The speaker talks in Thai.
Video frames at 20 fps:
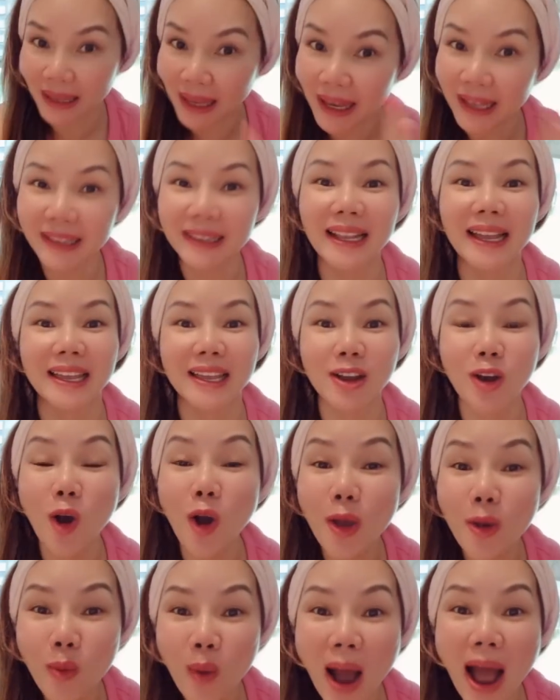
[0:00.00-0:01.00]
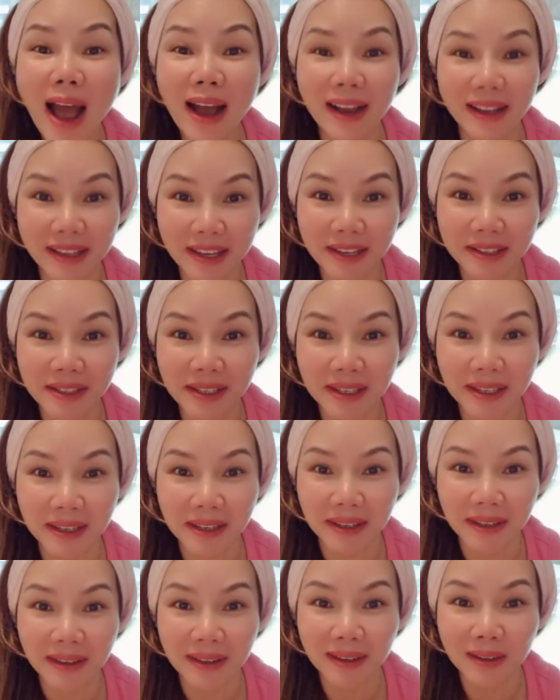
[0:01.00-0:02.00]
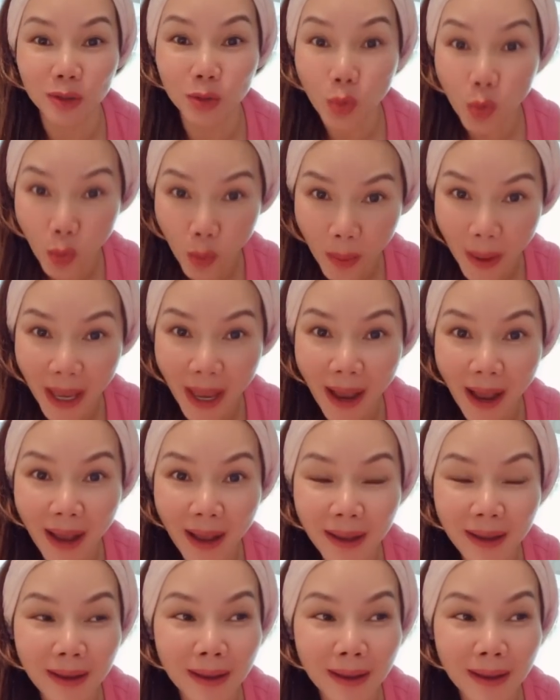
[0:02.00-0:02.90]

เตจไหน ค่อยว่ากันอีกที ถูกไหมคะ